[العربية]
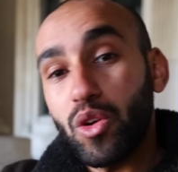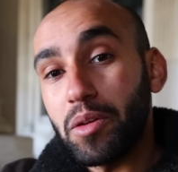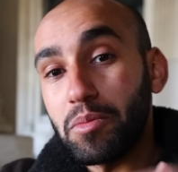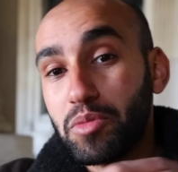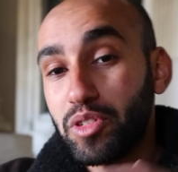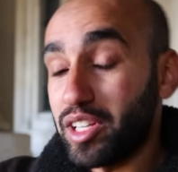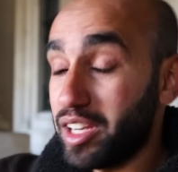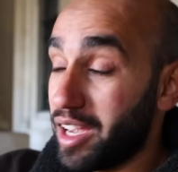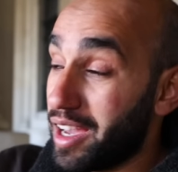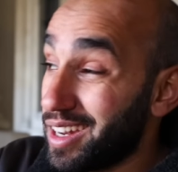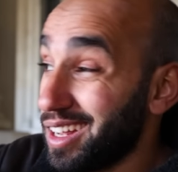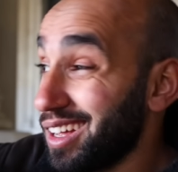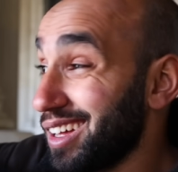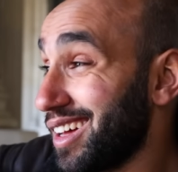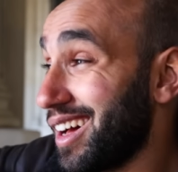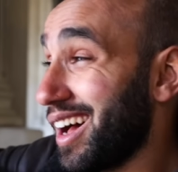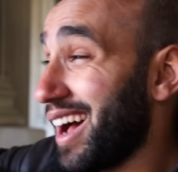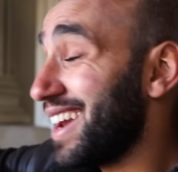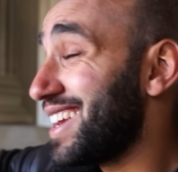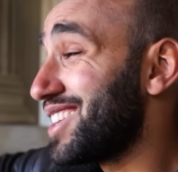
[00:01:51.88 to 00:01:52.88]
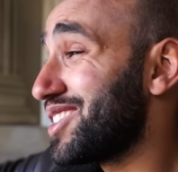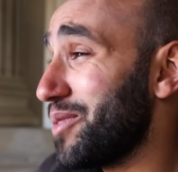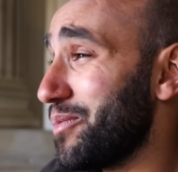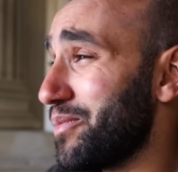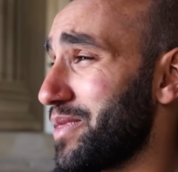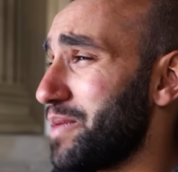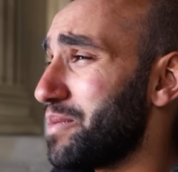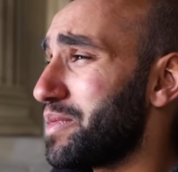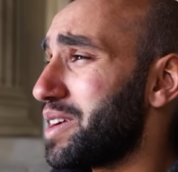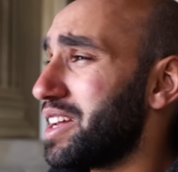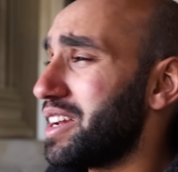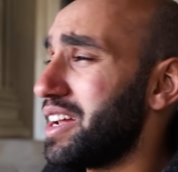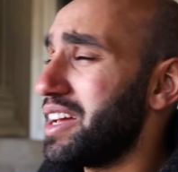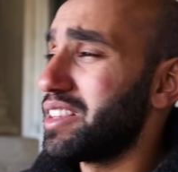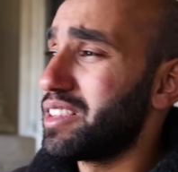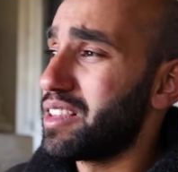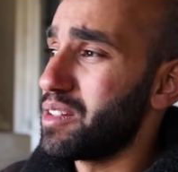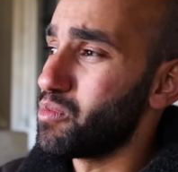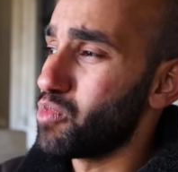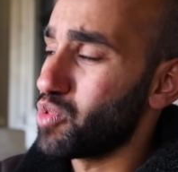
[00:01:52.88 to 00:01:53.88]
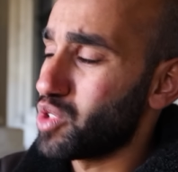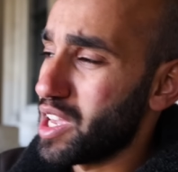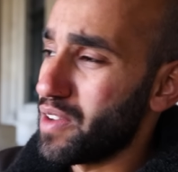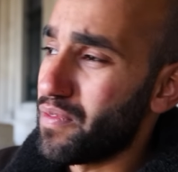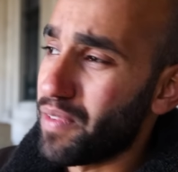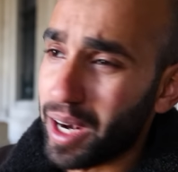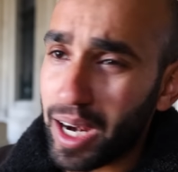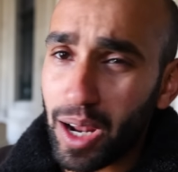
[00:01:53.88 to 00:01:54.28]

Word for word: له ويمشي انا على جنب نبقى نعد المسافر